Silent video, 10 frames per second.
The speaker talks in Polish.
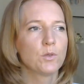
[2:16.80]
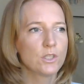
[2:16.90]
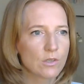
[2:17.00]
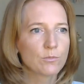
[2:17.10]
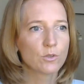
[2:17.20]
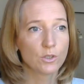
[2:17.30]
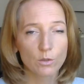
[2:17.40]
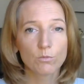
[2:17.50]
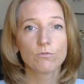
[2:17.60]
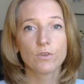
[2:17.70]
Podeszłam do
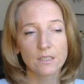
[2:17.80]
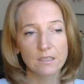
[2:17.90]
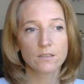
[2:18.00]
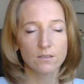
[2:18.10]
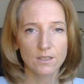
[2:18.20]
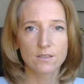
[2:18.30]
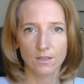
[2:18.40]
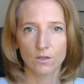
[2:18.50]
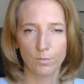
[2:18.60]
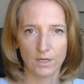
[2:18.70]
niego i mówię, zejdź z
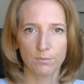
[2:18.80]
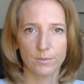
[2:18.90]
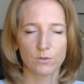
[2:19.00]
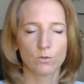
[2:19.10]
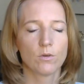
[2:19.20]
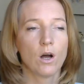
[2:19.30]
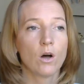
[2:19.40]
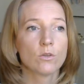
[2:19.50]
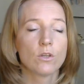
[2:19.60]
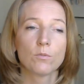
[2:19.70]
tego parapetu. A
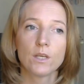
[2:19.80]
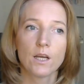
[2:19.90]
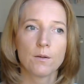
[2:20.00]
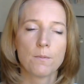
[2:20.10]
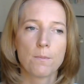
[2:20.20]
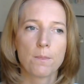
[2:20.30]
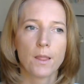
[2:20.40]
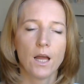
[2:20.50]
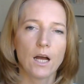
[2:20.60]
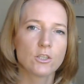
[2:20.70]
on do mnie,
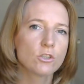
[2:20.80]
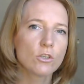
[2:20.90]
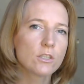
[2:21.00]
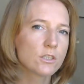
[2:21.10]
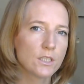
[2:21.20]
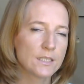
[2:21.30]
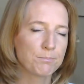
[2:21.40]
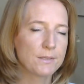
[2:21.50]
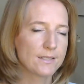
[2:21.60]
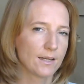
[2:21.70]
a czy to jest gdzieś
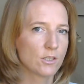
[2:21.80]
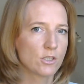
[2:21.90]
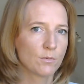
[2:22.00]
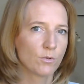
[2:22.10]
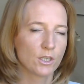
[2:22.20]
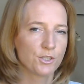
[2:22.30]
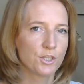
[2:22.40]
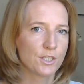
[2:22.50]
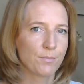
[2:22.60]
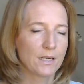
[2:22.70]
zapisane, że nie mogę
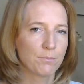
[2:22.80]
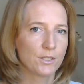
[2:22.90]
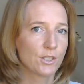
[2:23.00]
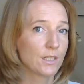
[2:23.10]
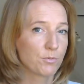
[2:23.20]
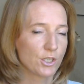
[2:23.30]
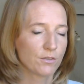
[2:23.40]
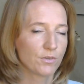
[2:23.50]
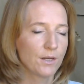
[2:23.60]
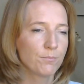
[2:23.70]
siedzieć na parapecie na
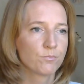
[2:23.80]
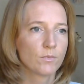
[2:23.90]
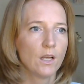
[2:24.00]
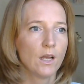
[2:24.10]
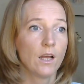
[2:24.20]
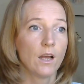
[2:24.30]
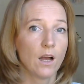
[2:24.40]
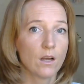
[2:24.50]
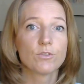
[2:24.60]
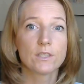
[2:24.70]
przerwie?
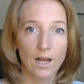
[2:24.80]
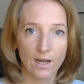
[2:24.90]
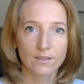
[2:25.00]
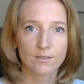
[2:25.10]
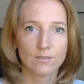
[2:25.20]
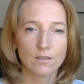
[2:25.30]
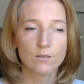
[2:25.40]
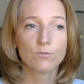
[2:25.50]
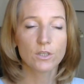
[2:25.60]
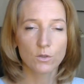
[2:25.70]
A ja mówię, tak,
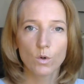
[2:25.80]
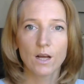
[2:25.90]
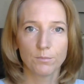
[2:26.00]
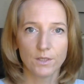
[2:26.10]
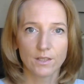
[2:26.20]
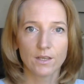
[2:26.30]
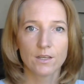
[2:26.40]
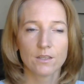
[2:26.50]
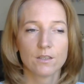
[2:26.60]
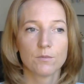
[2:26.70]
w
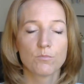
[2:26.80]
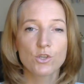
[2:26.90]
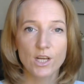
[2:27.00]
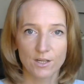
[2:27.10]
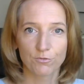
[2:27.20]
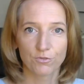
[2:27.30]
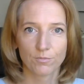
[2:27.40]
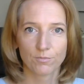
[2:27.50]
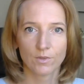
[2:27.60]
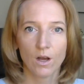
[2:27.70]
regulaminie przerw.
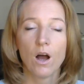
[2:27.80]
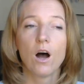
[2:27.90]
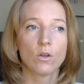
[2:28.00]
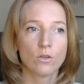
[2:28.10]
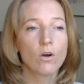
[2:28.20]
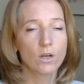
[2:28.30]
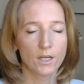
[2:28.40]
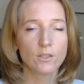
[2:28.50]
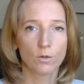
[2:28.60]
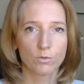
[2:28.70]
On,
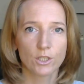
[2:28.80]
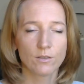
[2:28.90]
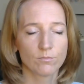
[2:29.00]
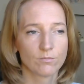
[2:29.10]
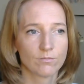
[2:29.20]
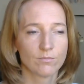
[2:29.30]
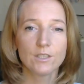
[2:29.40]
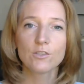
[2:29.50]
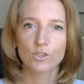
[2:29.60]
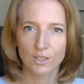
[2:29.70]
okej, okay, dobrze,
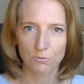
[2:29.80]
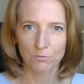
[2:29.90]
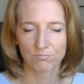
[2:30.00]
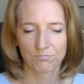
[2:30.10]
i zszedł.